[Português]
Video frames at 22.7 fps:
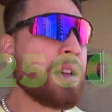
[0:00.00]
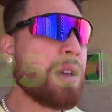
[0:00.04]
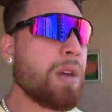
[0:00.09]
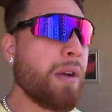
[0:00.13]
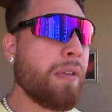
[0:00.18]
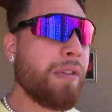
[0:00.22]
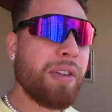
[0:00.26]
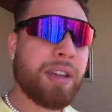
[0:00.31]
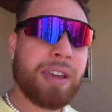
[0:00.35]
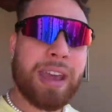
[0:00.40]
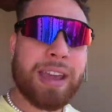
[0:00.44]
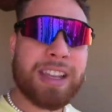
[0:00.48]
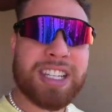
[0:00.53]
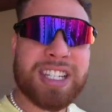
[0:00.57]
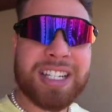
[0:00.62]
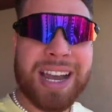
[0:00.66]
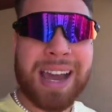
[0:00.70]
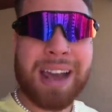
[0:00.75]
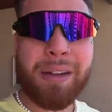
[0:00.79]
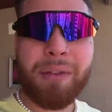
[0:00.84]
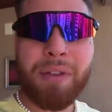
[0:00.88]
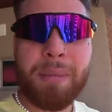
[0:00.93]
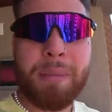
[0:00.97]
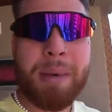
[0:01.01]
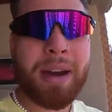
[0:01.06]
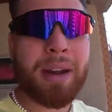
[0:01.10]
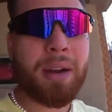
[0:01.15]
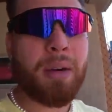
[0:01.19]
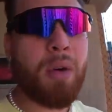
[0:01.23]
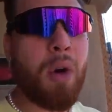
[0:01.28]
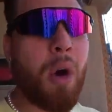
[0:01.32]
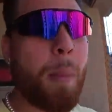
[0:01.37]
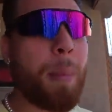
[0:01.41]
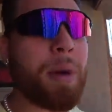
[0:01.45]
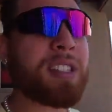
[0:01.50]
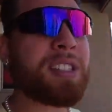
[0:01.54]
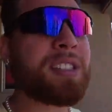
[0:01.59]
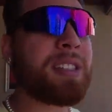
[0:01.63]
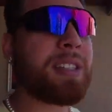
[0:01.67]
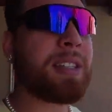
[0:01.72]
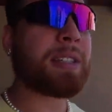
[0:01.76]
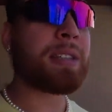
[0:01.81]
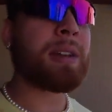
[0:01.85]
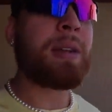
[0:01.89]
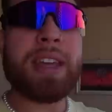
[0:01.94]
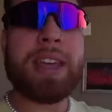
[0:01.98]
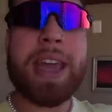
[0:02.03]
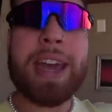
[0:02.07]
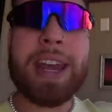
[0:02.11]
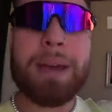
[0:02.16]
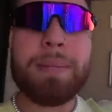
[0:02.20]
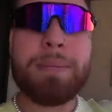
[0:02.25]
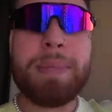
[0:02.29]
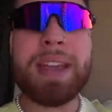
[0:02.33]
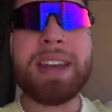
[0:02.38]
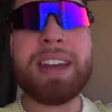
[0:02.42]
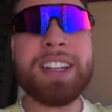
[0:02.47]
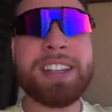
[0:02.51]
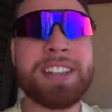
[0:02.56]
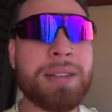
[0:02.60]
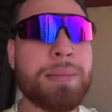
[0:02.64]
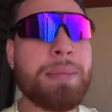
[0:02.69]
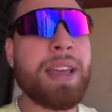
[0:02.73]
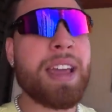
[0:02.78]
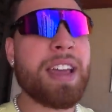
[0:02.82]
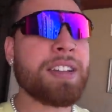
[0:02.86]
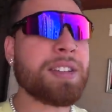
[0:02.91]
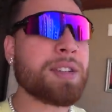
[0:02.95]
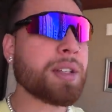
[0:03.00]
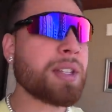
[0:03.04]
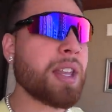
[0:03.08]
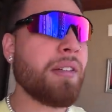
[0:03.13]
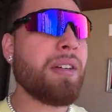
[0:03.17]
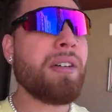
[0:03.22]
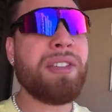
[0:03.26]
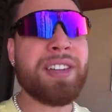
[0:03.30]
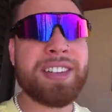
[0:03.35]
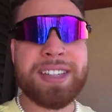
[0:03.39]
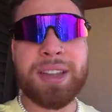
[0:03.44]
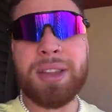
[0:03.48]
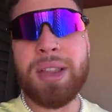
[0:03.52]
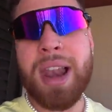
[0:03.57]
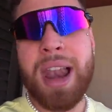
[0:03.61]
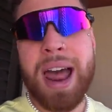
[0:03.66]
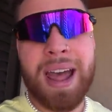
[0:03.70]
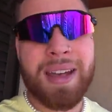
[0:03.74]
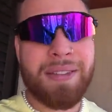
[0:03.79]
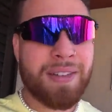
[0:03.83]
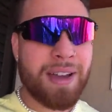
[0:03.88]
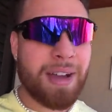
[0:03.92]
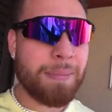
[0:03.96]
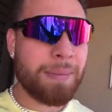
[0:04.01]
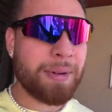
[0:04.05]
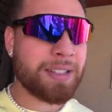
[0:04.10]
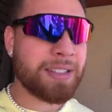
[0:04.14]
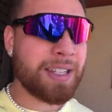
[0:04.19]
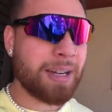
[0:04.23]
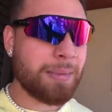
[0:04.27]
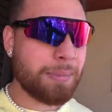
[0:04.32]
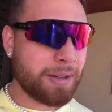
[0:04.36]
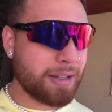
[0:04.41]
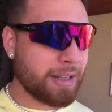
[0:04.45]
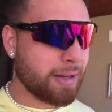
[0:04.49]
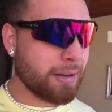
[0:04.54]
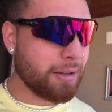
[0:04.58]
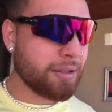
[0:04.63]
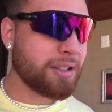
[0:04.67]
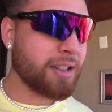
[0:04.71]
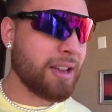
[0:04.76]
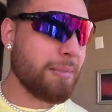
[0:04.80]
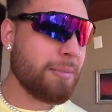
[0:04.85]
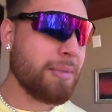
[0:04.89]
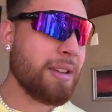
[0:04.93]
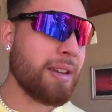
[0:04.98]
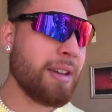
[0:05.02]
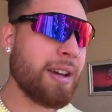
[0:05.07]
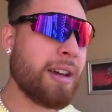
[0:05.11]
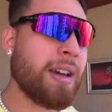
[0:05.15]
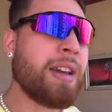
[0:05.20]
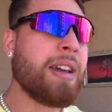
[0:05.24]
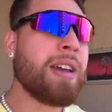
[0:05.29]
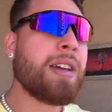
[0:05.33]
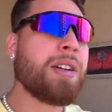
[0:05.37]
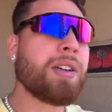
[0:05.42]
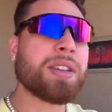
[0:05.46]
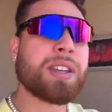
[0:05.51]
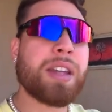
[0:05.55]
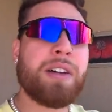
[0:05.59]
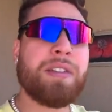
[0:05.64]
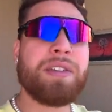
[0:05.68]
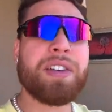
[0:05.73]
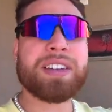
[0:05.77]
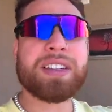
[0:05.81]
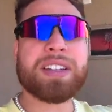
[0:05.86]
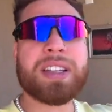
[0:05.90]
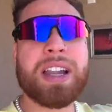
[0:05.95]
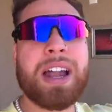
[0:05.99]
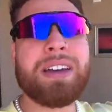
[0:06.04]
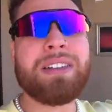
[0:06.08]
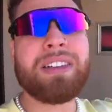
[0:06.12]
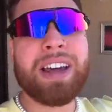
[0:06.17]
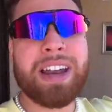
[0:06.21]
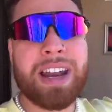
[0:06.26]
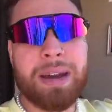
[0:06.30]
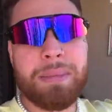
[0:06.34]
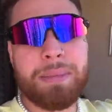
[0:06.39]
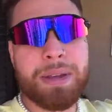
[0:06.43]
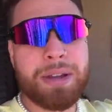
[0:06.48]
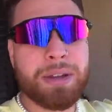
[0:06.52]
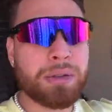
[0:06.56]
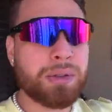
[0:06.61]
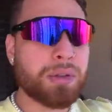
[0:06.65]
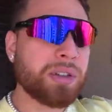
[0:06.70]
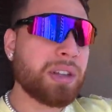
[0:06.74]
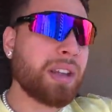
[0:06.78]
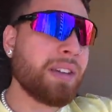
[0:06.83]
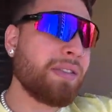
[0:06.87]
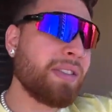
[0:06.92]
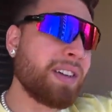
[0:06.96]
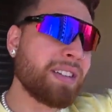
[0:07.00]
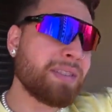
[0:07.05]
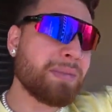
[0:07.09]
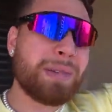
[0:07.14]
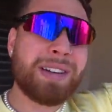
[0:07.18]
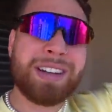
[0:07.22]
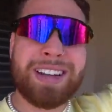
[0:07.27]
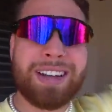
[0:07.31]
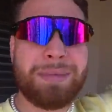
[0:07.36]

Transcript: E eu fiquei de cara, falei, mano, como assim? E era bem nesse mês que eu tava fazendo live, rapaziada. Pra quem não sabia, eu tava fazendo live lá na Bigo. Toda vez, mano,